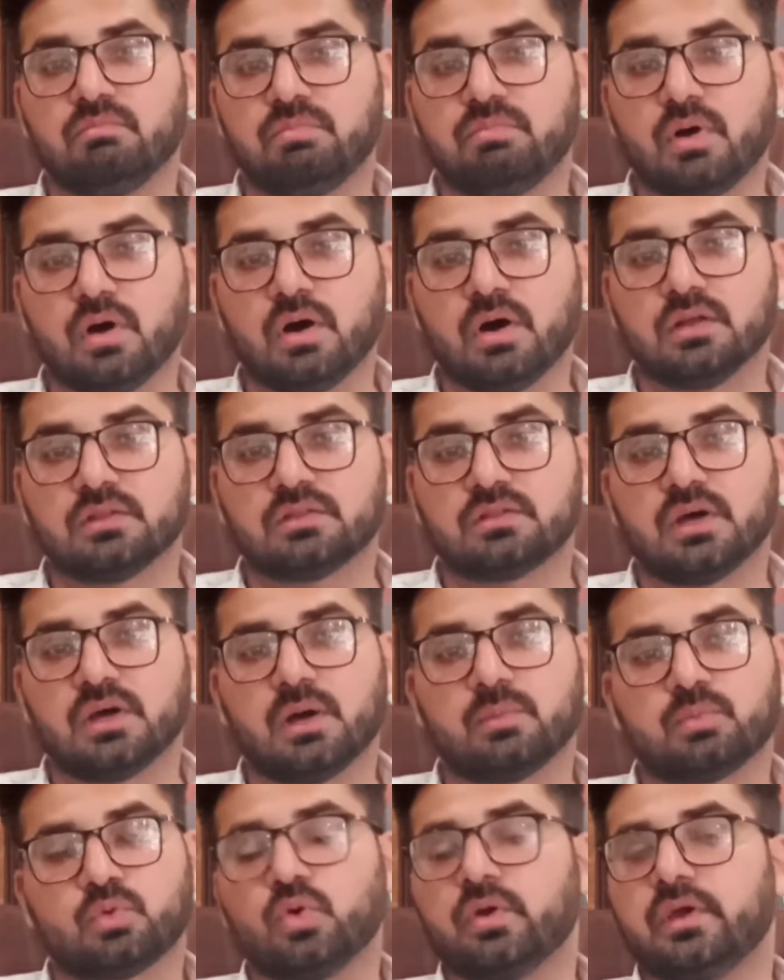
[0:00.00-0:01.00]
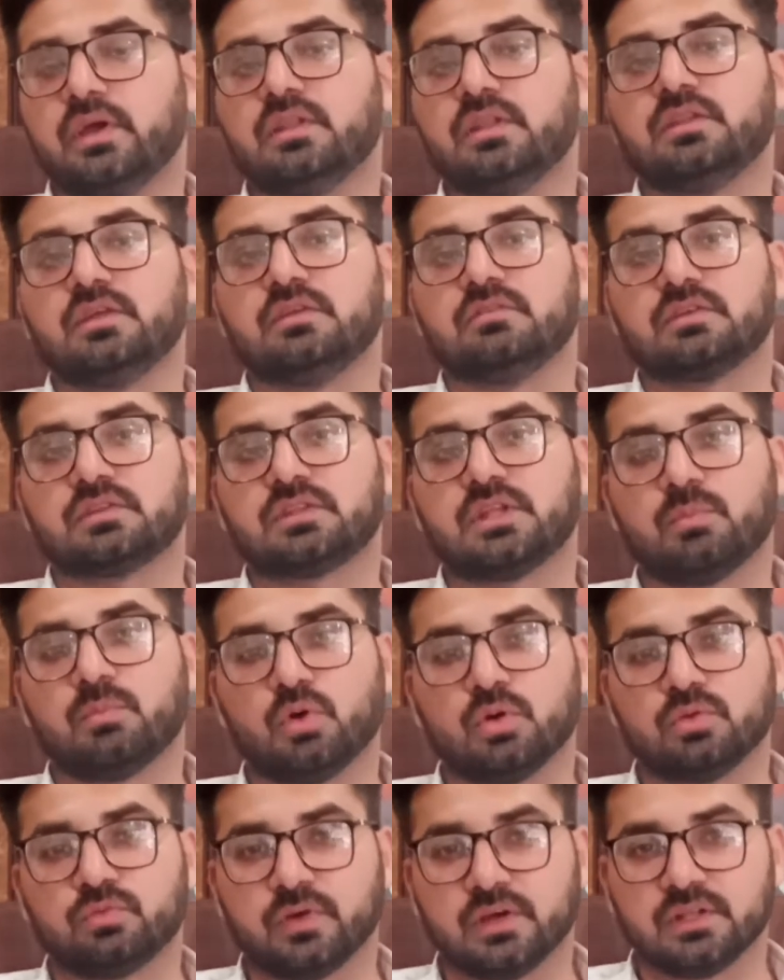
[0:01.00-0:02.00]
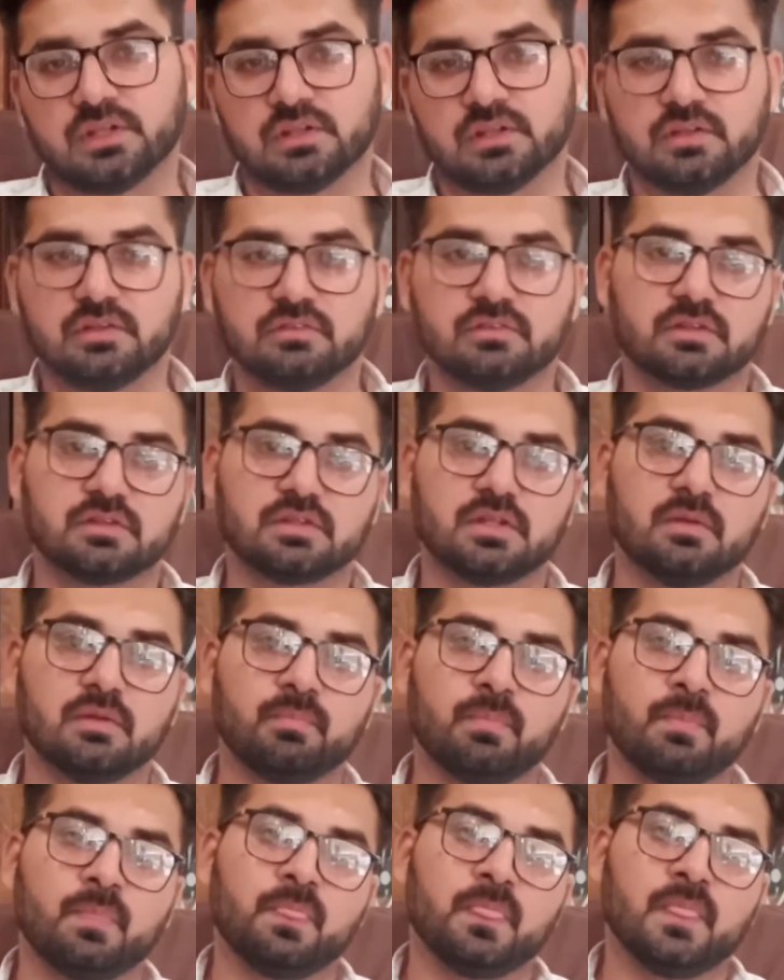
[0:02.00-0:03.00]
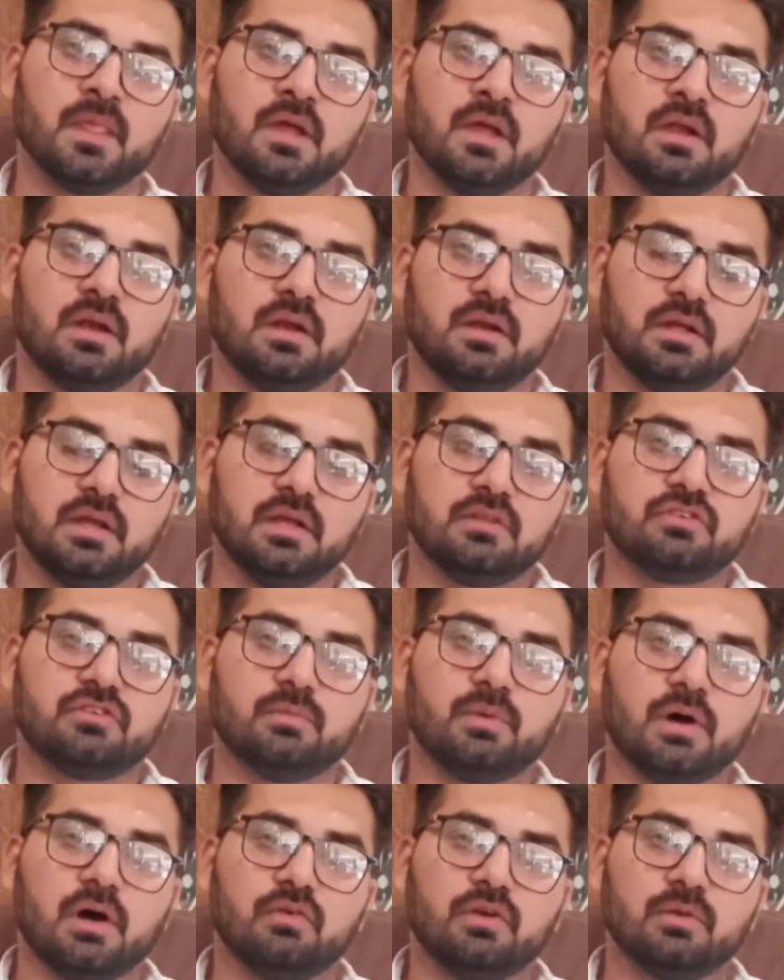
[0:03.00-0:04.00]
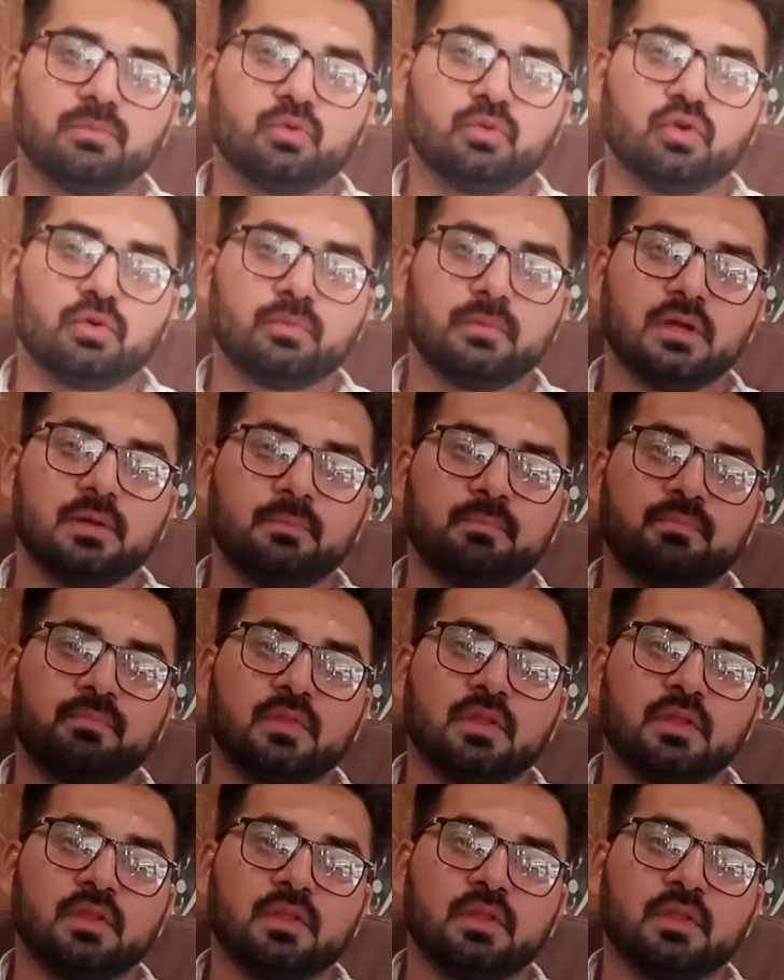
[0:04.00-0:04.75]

बहुत आपको गेन दे सकता है बहुत फ़ायदा दे सकता है डी एच ए में